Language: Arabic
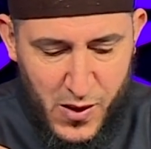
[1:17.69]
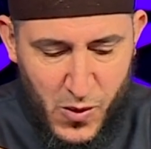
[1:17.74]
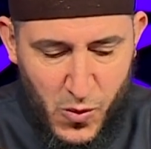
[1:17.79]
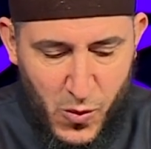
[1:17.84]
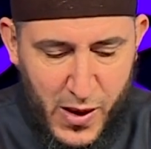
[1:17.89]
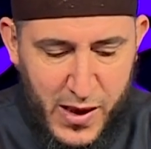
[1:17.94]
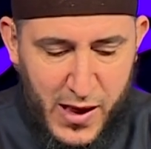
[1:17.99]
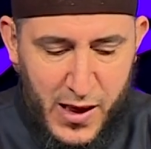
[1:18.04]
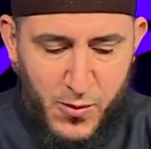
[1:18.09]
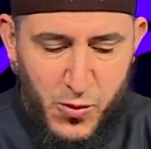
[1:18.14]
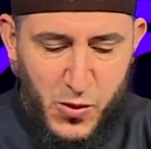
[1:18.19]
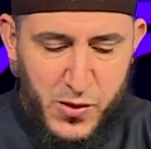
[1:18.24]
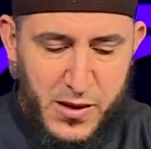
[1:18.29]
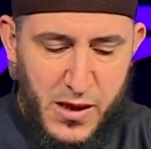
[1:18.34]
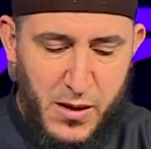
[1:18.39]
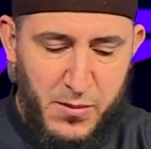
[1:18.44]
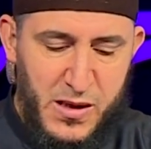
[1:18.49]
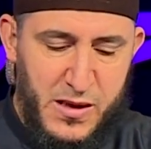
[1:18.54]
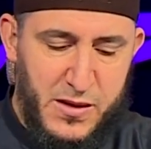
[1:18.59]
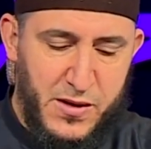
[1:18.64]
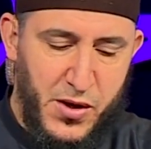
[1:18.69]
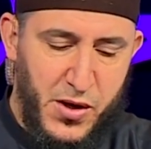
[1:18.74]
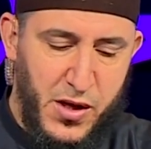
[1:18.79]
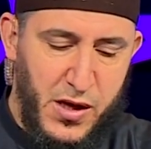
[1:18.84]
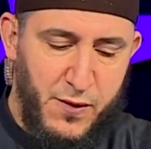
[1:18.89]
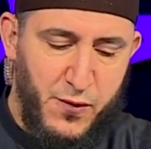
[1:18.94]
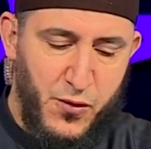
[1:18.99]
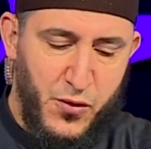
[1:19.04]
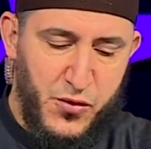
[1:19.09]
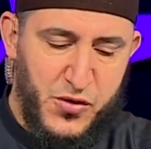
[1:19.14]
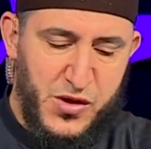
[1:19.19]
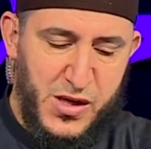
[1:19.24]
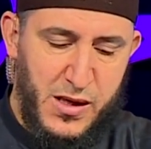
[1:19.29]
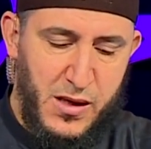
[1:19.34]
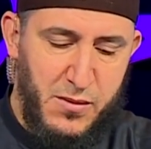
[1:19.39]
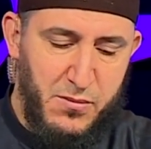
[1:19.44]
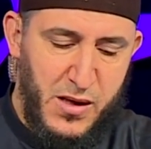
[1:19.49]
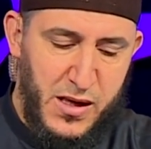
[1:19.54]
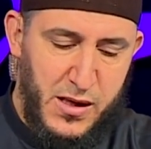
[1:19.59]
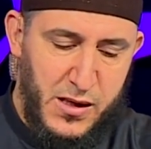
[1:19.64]
ولا بد من ترك فرجة
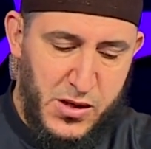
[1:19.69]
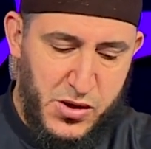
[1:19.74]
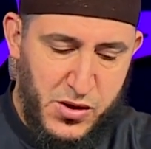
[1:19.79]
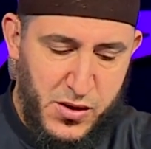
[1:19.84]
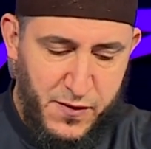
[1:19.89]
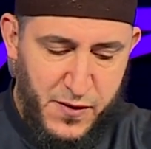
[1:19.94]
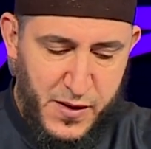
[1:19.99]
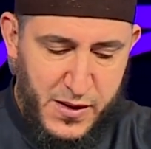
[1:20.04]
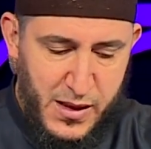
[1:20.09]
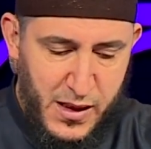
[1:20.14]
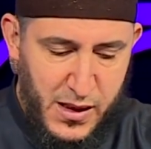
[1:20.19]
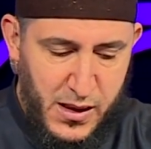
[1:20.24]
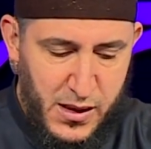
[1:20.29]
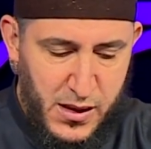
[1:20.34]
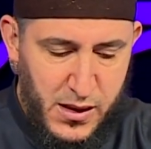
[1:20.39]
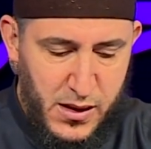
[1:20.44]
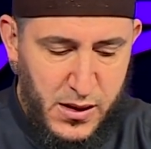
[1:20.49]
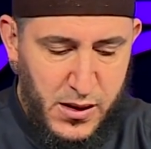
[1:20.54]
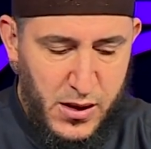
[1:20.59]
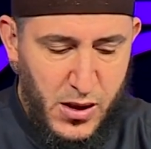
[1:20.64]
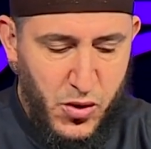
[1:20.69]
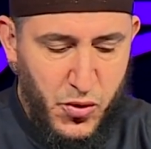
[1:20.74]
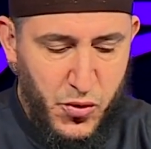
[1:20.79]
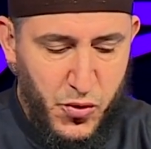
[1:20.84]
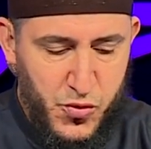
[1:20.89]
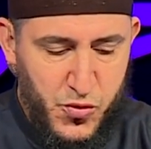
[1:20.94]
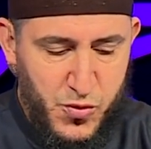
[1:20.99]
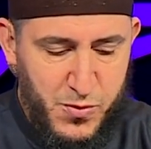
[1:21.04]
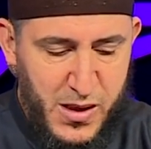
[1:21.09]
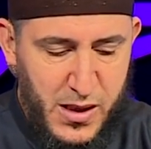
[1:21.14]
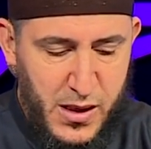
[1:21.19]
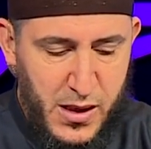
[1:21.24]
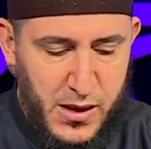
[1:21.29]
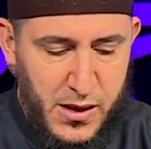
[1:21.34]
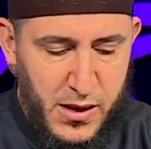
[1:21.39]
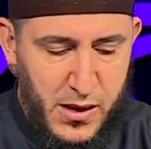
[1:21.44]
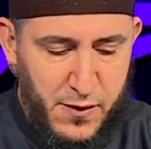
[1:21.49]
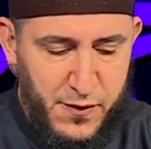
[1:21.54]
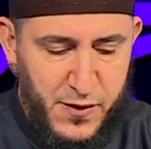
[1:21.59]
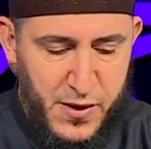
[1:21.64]
بين الشفتين يخرج منها
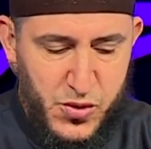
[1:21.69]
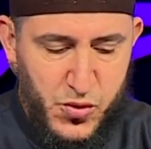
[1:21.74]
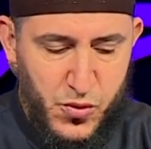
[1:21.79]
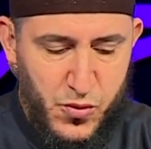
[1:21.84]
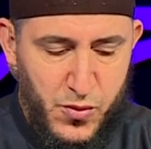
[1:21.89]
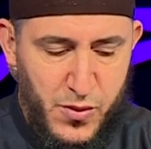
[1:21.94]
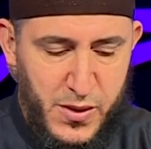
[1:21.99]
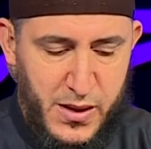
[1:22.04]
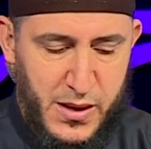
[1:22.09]
النفس